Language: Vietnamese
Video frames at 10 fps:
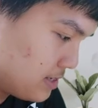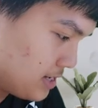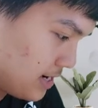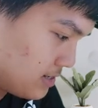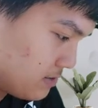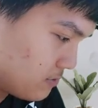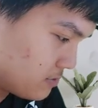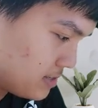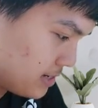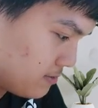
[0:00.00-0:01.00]
vế trái
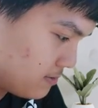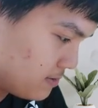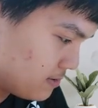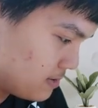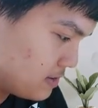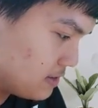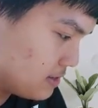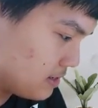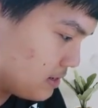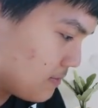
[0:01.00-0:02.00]
của sao
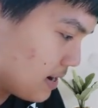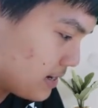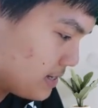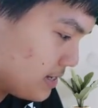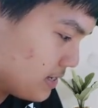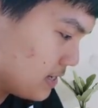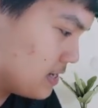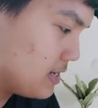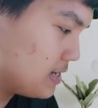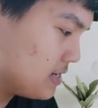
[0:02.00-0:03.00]
thế là bằng cái gì
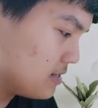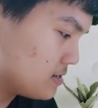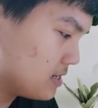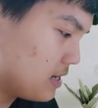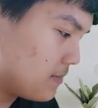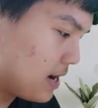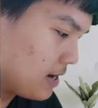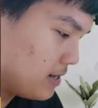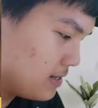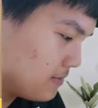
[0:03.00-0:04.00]
nó chính là
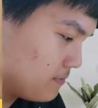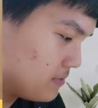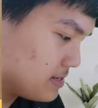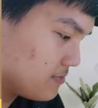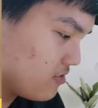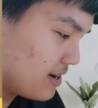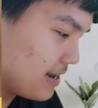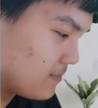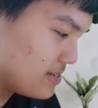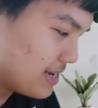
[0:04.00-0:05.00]
bằng mình sẽ
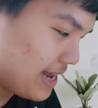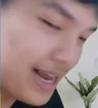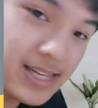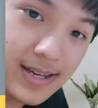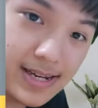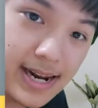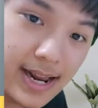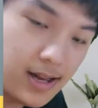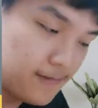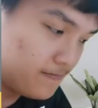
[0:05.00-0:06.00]
phải mình sẽ khai triển
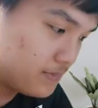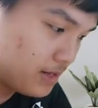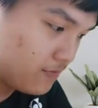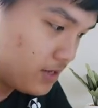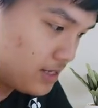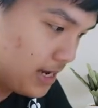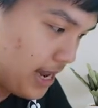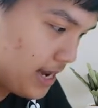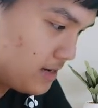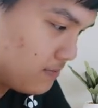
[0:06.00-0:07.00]
ra tích phân từ
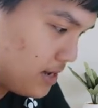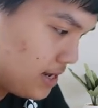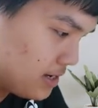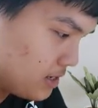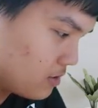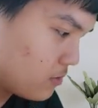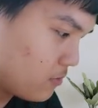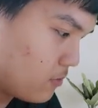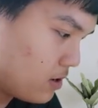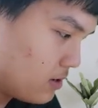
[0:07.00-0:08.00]
a đến b
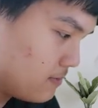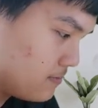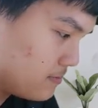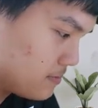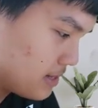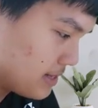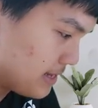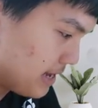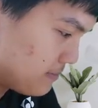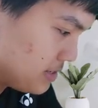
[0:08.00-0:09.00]
của
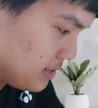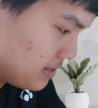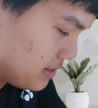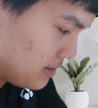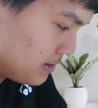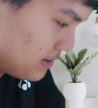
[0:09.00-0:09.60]
k bình